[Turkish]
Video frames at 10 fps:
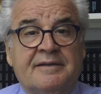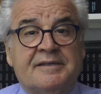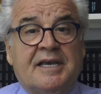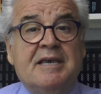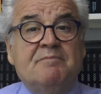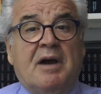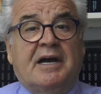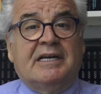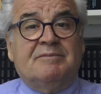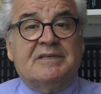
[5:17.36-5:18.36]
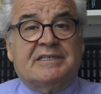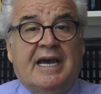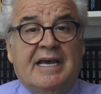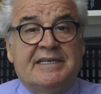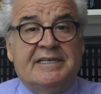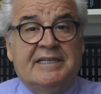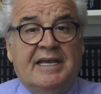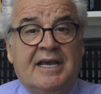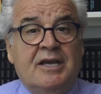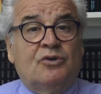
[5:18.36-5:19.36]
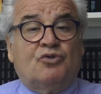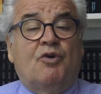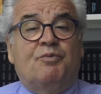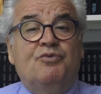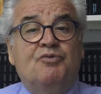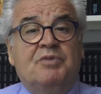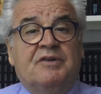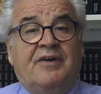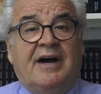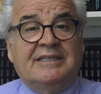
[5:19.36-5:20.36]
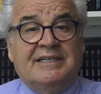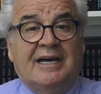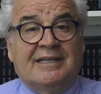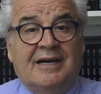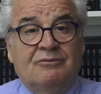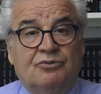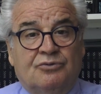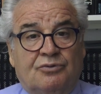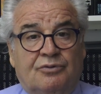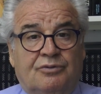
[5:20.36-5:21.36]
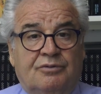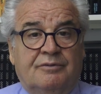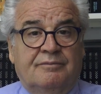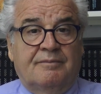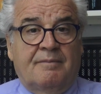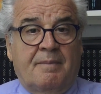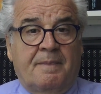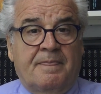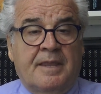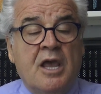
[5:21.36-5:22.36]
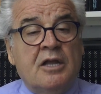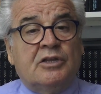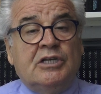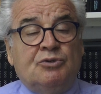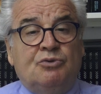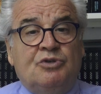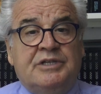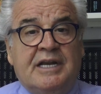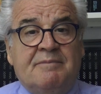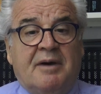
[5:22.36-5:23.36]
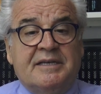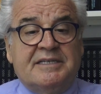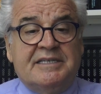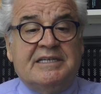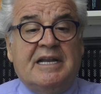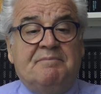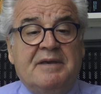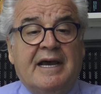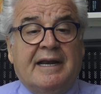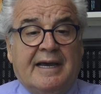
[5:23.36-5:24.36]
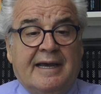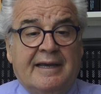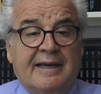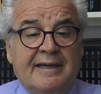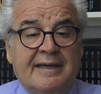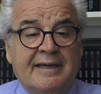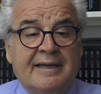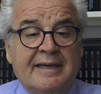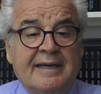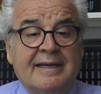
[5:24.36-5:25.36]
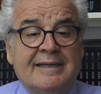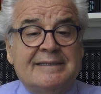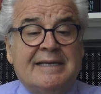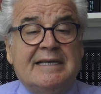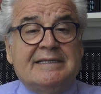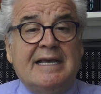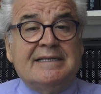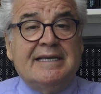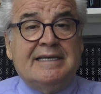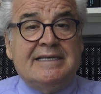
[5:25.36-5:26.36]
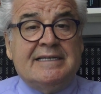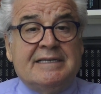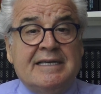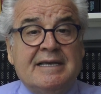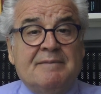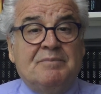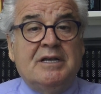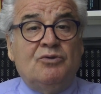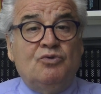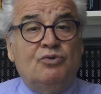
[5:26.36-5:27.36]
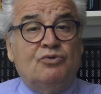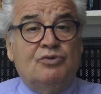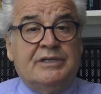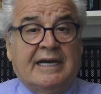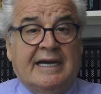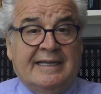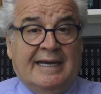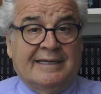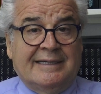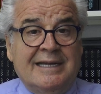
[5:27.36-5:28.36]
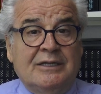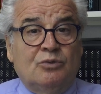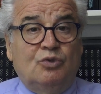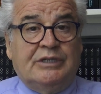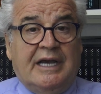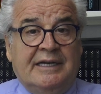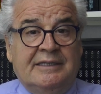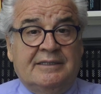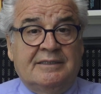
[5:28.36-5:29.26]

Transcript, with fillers: Sayın Bakanımız sayesinde çok büyük bir faciadan kurtuldu. Dış güçlerin baskısıyla bir ara 88.300'e kadar düşen